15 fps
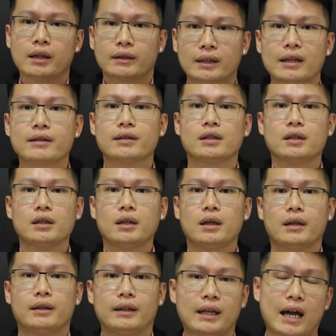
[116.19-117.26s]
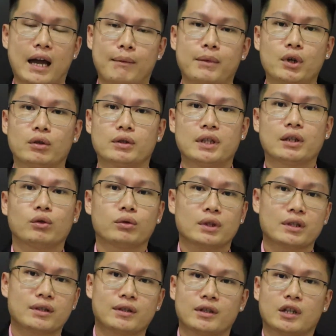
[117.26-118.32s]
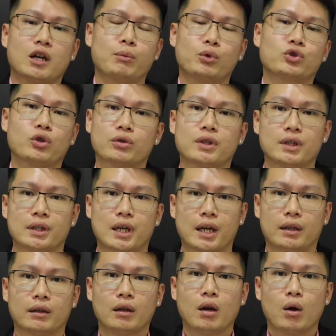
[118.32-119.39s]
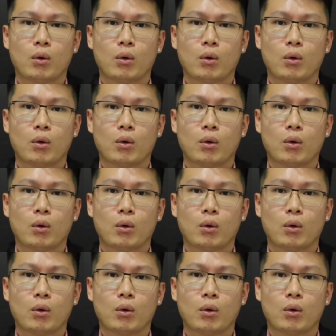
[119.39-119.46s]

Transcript: 但是你还没有进入这四个步骤之前。